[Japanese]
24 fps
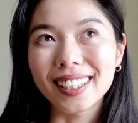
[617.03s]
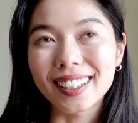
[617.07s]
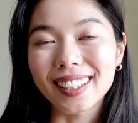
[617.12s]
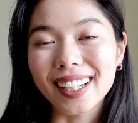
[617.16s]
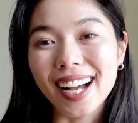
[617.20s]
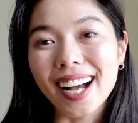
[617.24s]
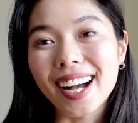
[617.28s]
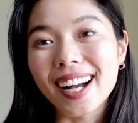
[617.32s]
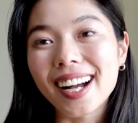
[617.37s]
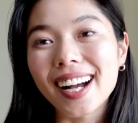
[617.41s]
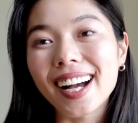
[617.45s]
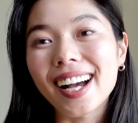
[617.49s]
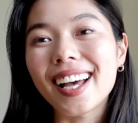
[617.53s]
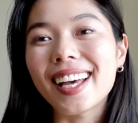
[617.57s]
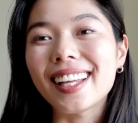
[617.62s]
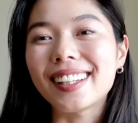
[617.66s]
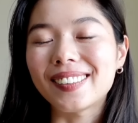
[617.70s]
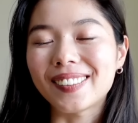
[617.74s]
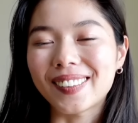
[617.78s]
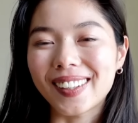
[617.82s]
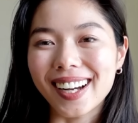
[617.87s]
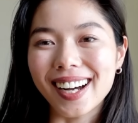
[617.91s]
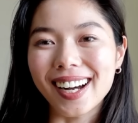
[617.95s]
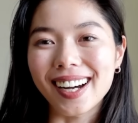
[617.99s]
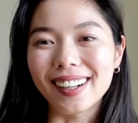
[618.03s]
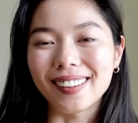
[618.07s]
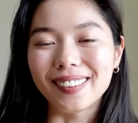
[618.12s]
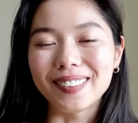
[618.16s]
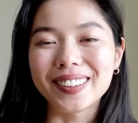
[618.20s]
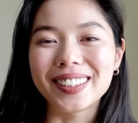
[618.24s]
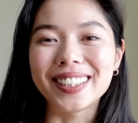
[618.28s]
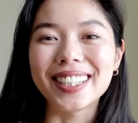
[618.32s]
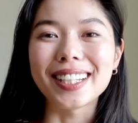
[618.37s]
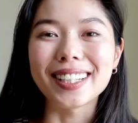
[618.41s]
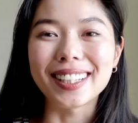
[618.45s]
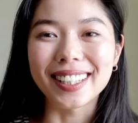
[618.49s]
考えとか教
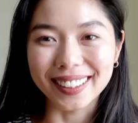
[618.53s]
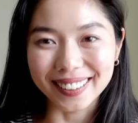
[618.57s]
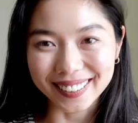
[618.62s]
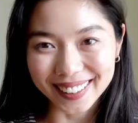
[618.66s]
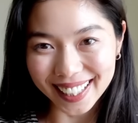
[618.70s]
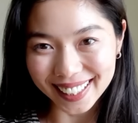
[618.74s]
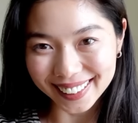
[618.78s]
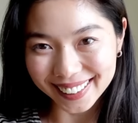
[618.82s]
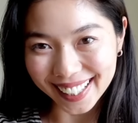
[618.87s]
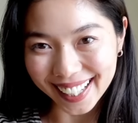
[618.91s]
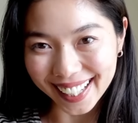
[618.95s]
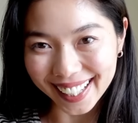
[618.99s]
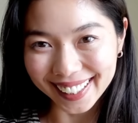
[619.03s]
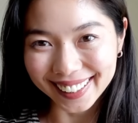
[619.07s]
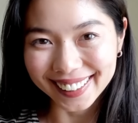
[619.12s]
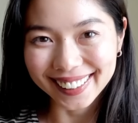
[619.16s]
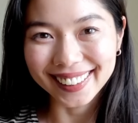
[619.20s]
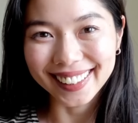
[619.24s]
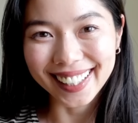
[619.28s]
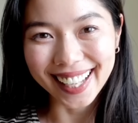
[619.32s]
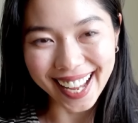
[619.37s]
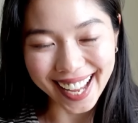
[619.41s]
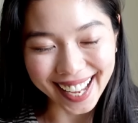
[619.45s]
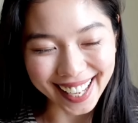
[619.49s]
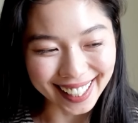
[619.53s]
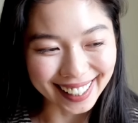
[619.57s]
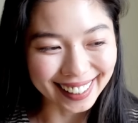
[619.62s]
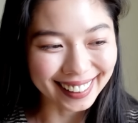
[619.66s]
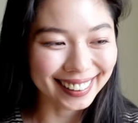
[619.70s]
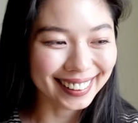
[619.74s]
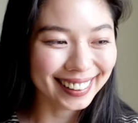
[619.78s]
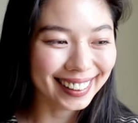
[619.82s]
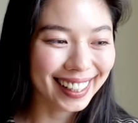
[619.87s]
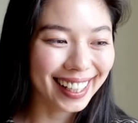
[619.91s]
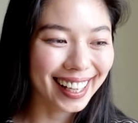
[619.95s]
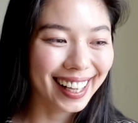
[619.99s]
えてください。はい。
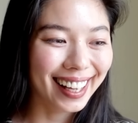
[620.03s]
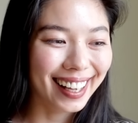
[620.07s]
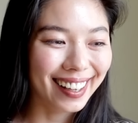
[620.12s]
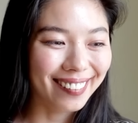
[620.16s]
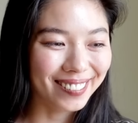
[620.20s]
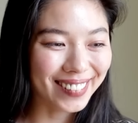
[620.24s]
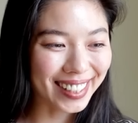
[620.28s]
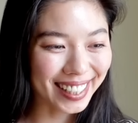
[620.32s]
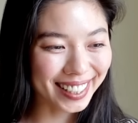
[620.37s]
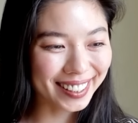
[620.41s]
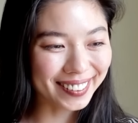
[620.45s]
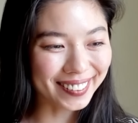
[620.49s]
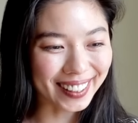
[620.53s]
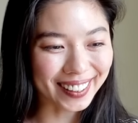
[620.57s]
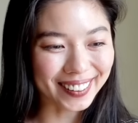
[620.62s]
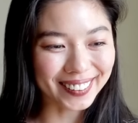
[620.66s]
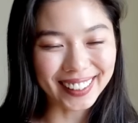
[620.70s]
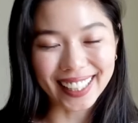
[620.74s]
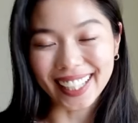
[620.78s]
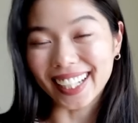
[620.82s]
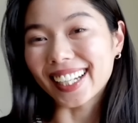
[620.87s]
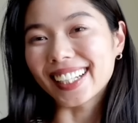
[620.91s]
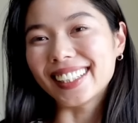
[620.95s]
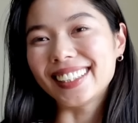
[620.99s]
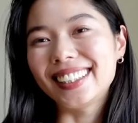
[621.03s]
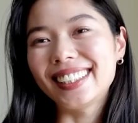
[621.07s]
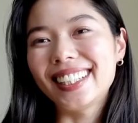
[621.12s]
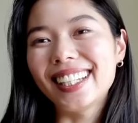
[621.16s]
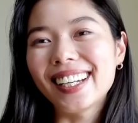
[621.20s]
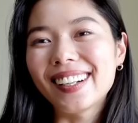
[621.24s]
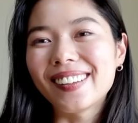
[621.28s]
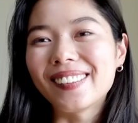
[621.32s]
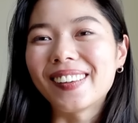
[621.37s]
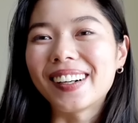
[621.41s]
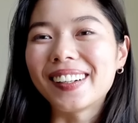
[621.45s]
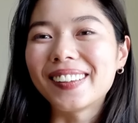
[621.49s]
まあ今日はこんな感じ
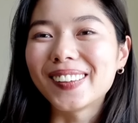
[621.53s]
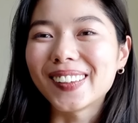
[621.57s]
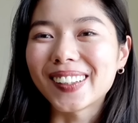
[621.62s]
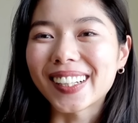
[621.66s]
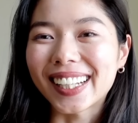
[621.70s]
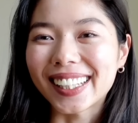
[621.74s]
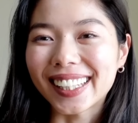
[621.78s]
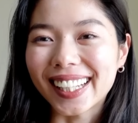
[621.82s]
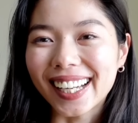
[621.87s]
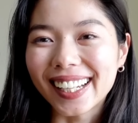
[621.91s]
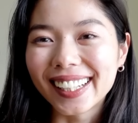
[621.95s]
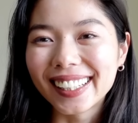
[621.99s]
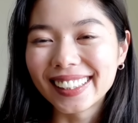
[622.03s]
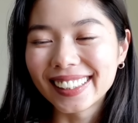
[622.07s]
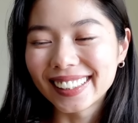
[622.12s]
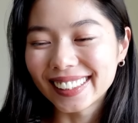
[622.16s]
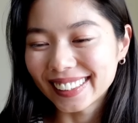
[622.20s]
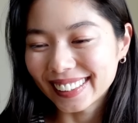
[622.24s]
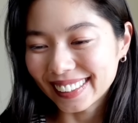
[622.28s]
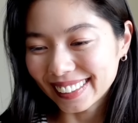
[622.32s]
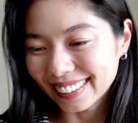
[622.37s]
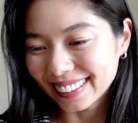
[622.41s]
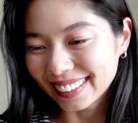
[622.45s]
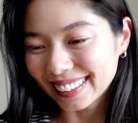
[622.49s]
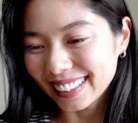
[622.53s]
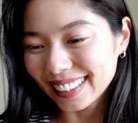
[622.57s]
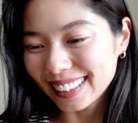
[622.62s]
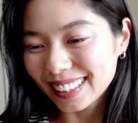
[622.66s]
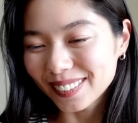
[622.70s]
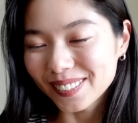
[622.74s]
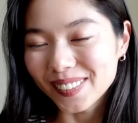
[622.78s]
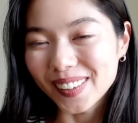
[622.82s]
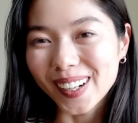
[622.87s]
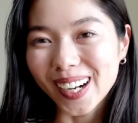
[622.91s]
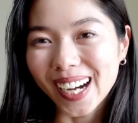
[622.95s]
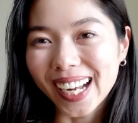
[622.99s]
で終わろうかな。い
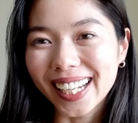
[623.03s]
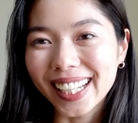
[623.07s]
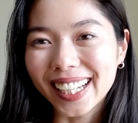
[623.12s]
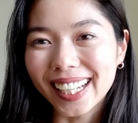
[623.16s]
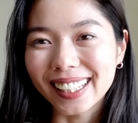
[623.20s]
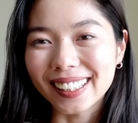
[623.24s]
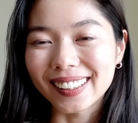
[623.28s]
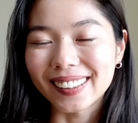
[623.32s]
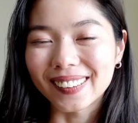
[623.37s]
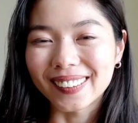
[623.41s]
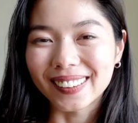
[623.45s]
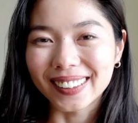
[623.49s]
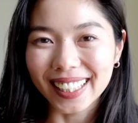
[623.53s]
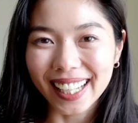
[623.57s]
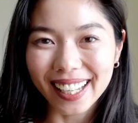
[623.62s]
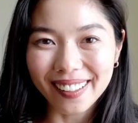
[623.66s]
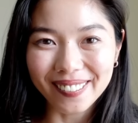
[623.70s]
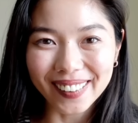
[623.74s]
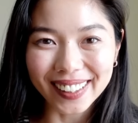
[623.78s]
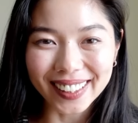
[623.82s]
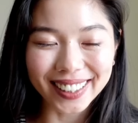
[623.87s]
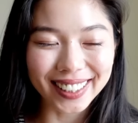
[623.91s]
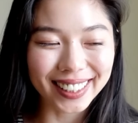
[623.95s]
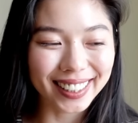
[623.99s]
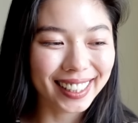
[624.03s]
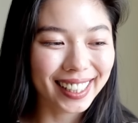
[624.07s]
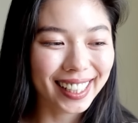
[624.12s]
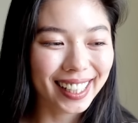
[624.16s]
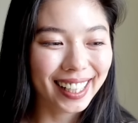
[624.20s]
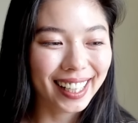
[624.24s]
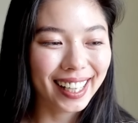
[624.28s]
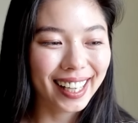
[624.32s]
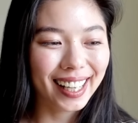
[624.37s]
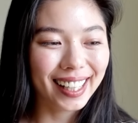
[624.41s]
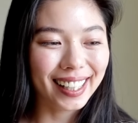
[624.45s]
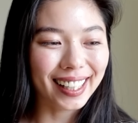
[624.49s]
つもありがとうございます。
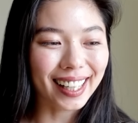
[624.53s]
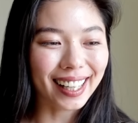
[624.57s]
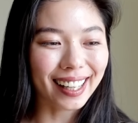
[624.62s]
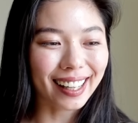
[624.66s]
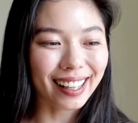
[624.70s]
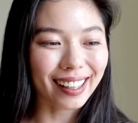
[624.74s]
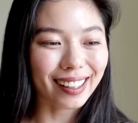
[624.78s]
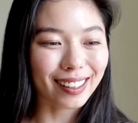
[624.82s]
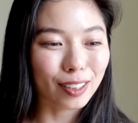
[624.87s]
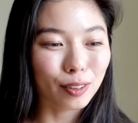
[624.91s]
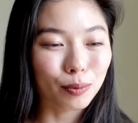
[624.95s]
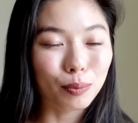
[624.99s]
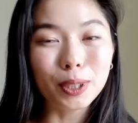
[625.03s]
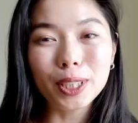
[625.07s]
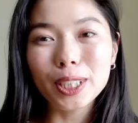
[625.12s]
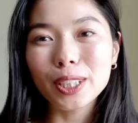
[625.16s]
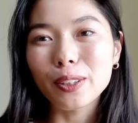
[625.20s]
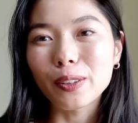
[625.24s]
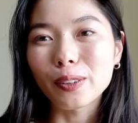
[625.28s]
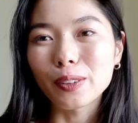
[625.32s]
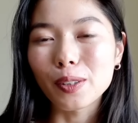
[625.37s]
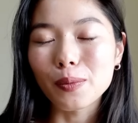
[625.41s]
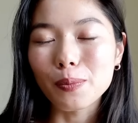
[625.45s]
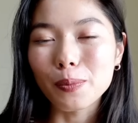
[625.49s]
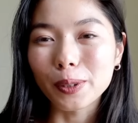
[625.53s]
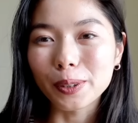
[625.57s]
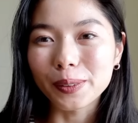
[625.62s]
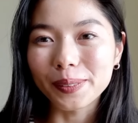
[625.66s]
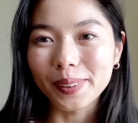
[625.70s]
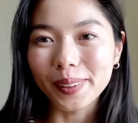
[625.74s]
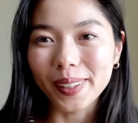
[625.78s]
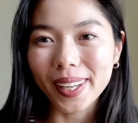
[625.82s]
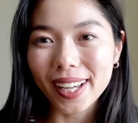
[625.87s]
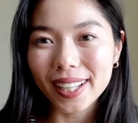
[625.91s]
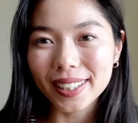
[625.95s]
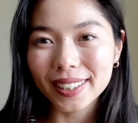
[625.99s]
でもしこの
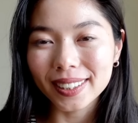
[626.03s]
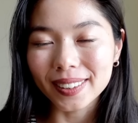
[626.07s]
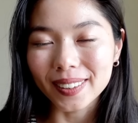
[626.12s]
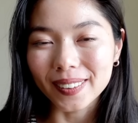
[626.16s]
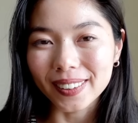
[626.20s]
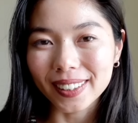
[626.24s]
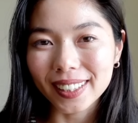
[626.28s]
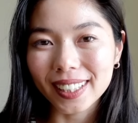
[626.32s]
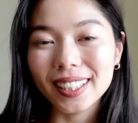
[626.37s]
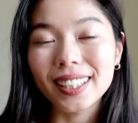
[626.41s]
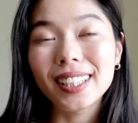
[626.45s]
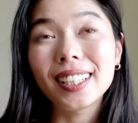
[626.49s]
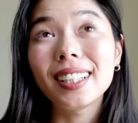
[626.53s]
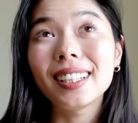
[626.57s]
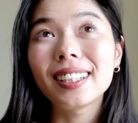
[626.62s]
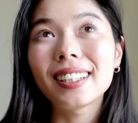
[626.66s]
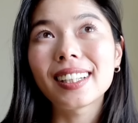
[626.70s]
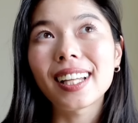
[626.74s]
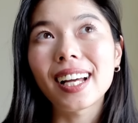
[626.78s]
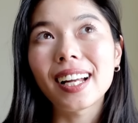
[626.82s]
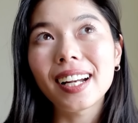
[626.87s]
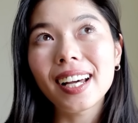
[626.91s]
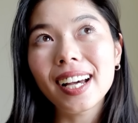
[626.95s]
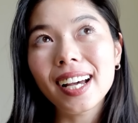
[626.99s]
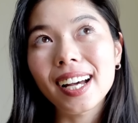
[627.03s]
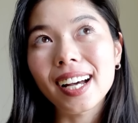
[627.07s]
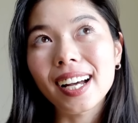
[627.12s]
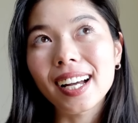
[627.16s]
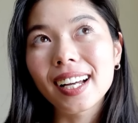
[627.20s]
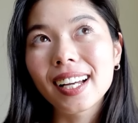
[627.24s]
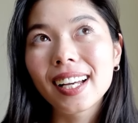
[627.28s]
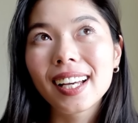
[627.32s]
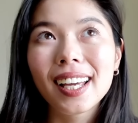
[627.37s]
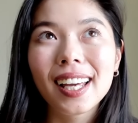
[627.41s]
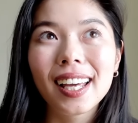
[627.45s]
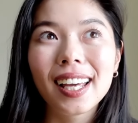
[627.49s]
ポッドキャスト気に入ったら
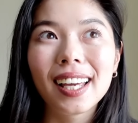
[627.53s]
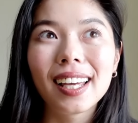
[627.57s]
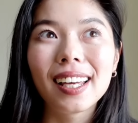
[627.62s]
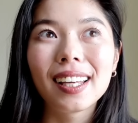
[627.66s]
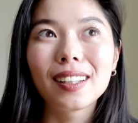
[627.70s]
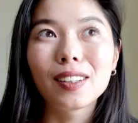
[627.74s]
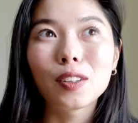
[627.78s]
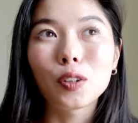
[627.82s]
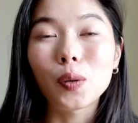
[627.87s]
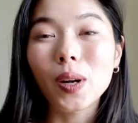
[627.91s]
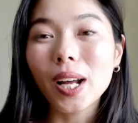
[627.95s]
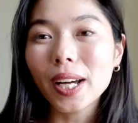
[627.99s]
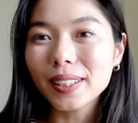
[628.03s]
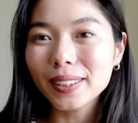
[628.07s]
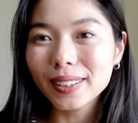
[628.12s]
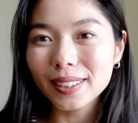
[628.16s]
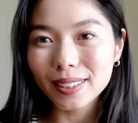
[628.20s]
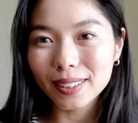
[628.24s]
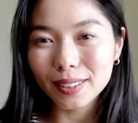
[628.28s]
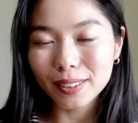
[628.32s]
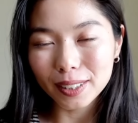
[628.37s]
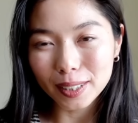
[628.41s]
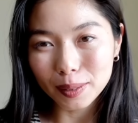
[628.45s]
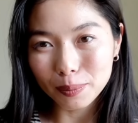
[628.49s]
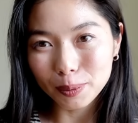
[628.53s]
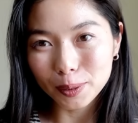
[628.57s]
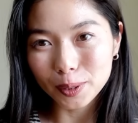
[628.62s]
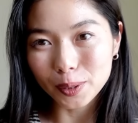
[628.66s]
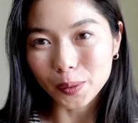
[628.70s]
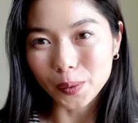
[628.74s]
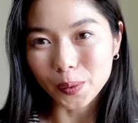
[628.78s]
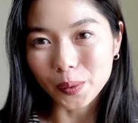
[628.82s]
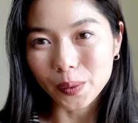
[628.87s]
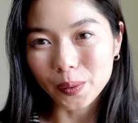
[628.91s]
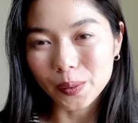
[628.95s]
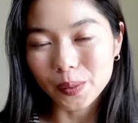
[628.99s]

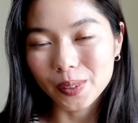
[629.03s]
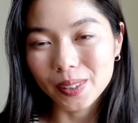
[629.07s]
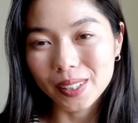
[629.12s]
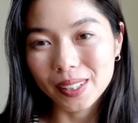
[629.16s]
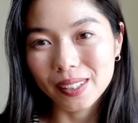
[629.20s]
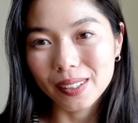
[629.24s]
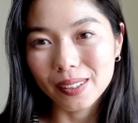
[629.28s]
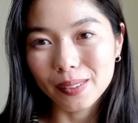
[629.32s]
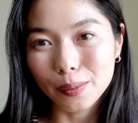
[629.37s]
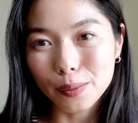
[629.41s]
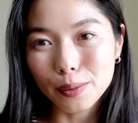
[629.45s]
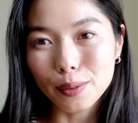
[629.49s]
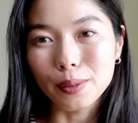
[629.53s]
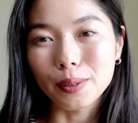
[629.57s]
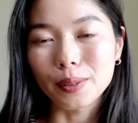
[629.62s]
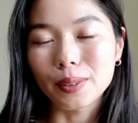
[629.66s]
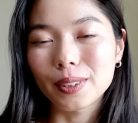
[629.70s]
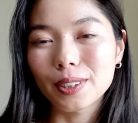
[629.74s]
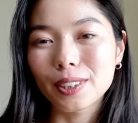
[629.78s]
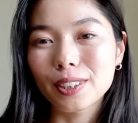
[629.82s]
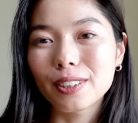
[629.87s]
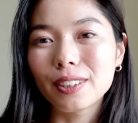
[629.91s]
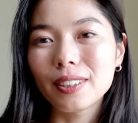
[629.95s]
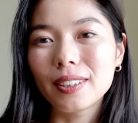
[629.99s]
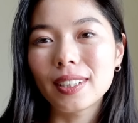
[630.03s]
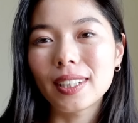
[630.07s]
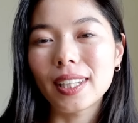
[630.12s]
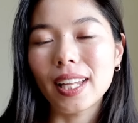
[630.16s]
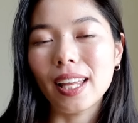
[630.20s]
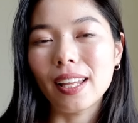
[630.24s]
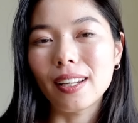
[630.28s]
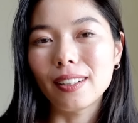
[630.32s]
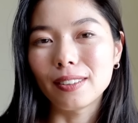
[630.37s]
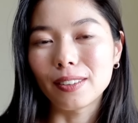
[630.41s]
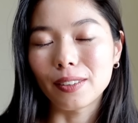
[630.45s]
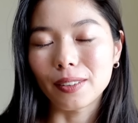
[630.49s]
トランスクリプトを作って
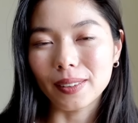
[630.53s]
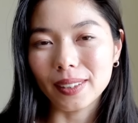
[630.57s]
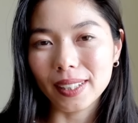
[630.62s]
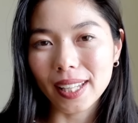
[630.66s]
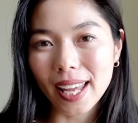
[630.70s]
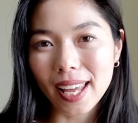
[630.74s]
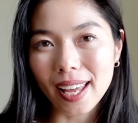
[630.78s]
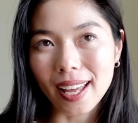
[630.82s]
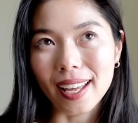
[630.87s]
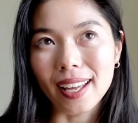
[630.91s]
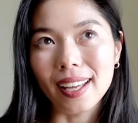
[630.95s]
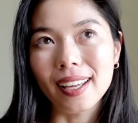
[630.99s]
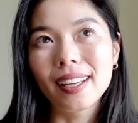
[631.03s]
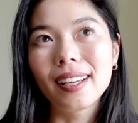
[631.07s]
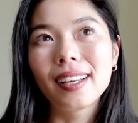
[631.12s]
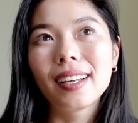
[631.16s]
いるので